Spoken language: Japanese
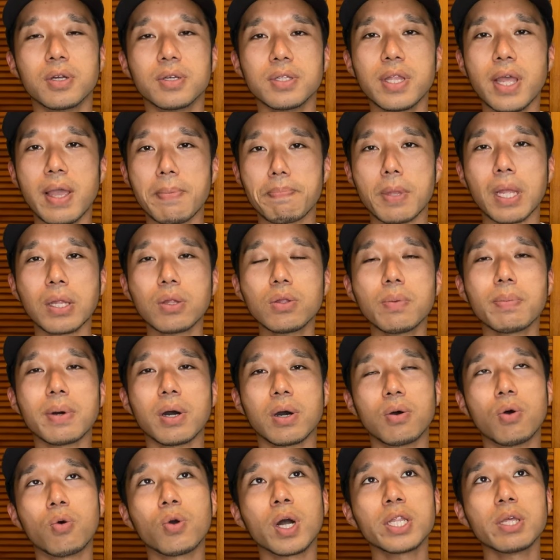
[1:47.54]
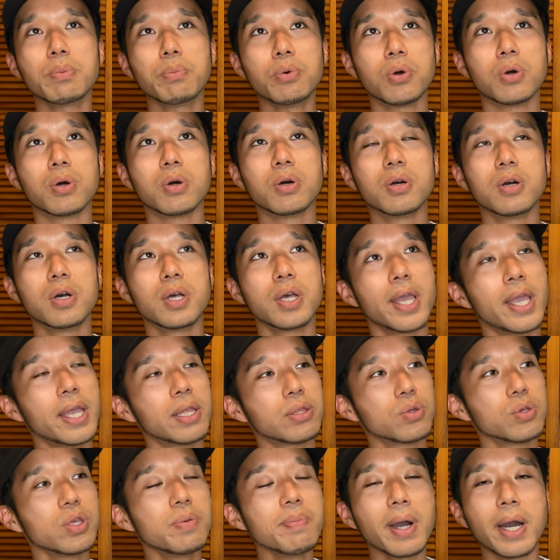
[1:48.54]
で、例えば他にも、
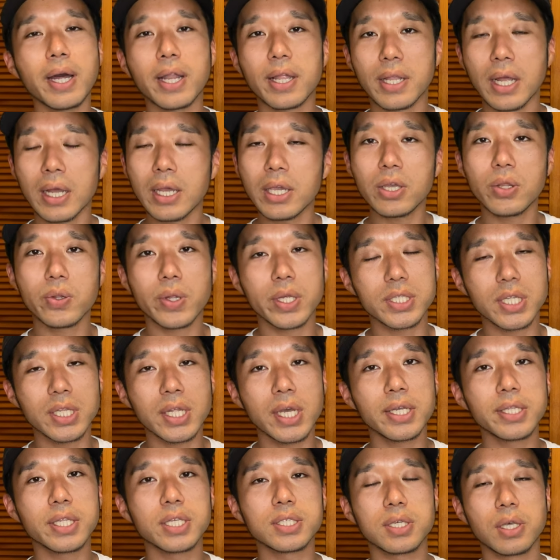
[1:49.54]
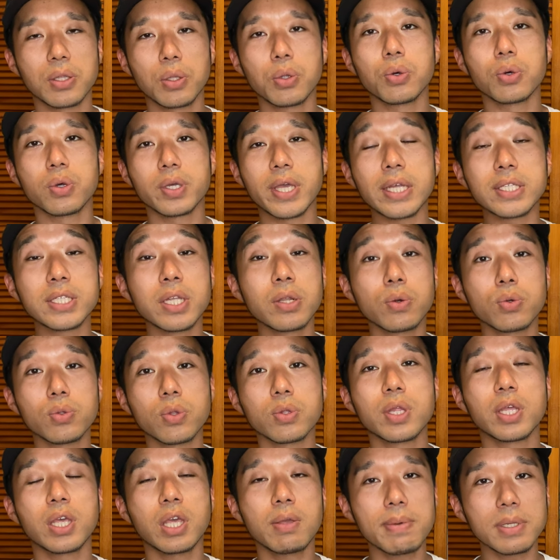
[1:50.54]
えっ、ー、と、今から何キロ痩せたいんですけど、痩せるこ
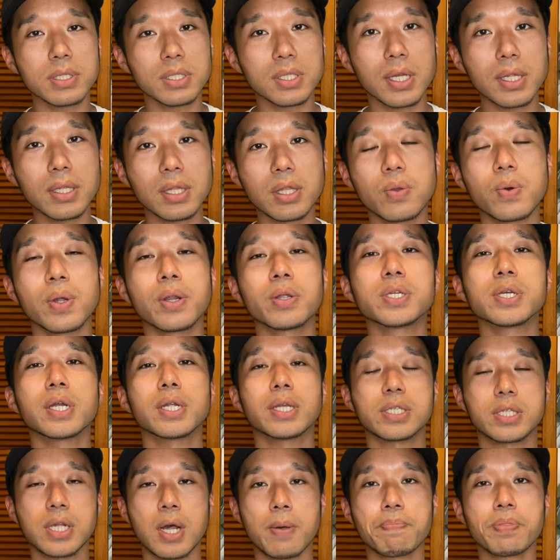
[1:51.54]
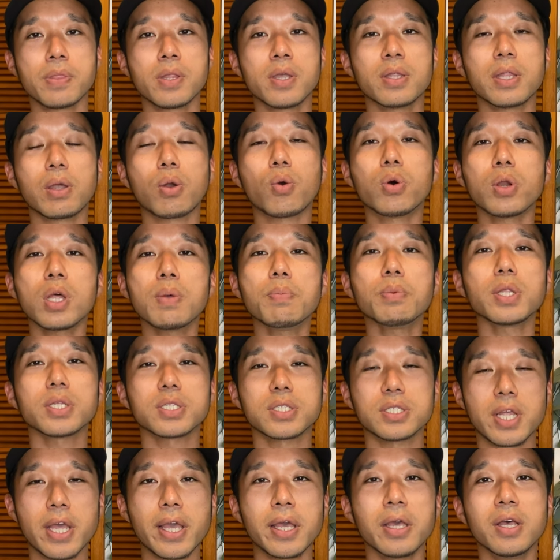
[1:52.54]
とできますかって言われるじゃないですか。で、これもで
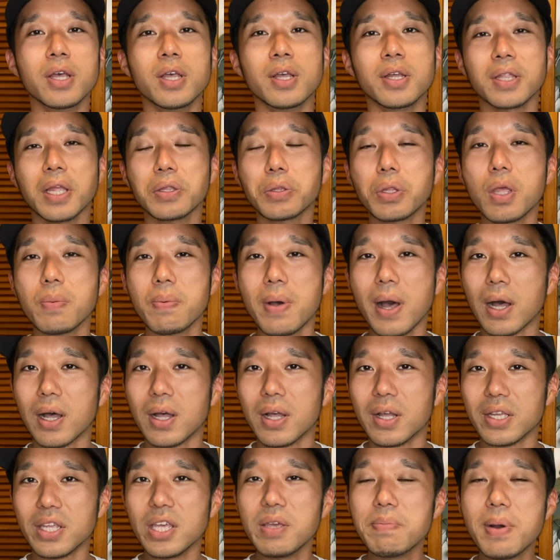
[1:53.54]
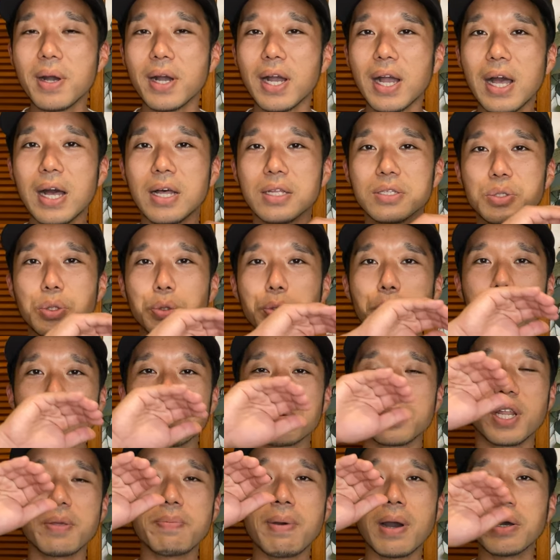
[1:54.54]
すね、例えば、今がその
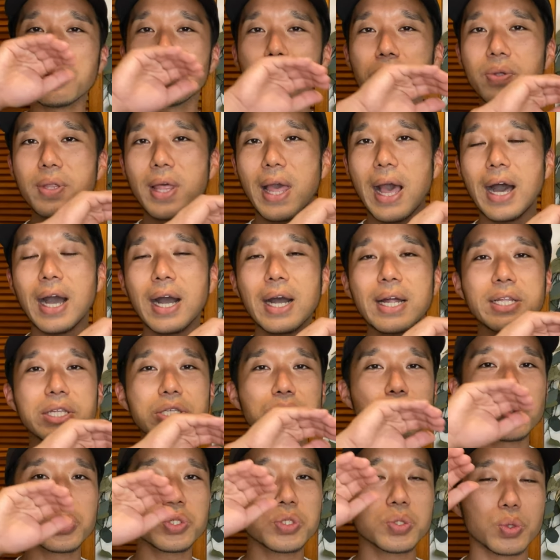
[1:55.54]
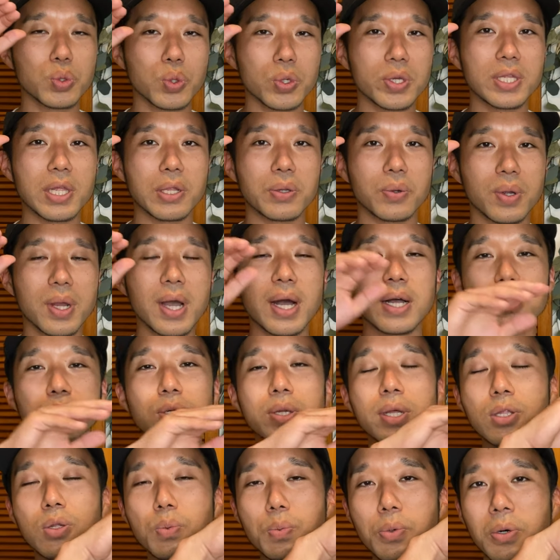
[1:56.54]
リバウンドで上がり調子の時なのか、そ
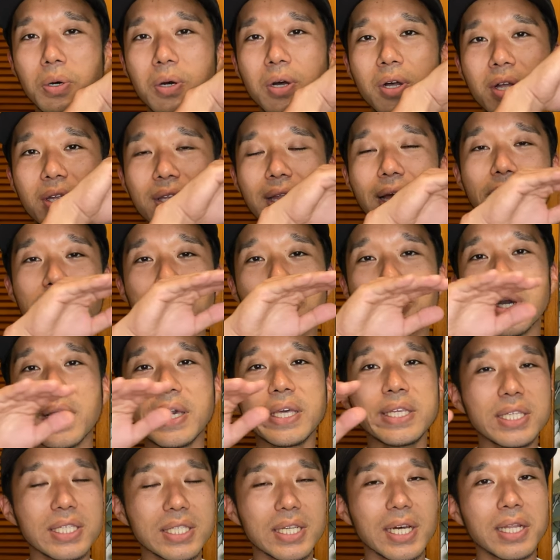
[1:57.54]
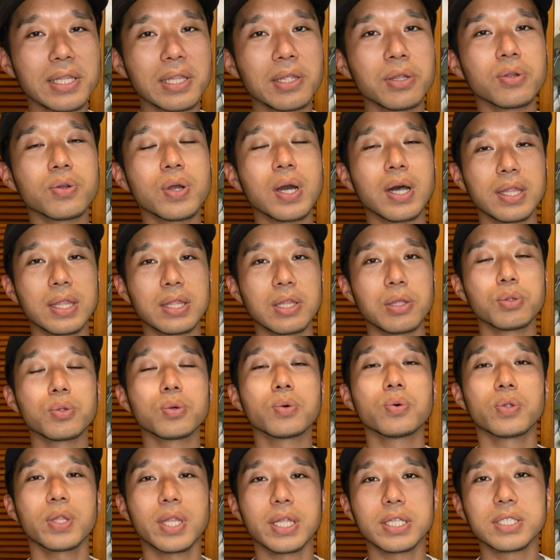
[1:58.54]
れとも体重が維持されてるかっていうと
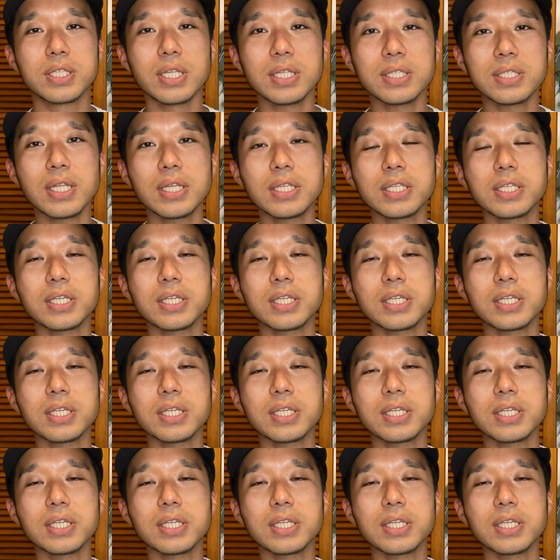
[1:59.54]
ころで全然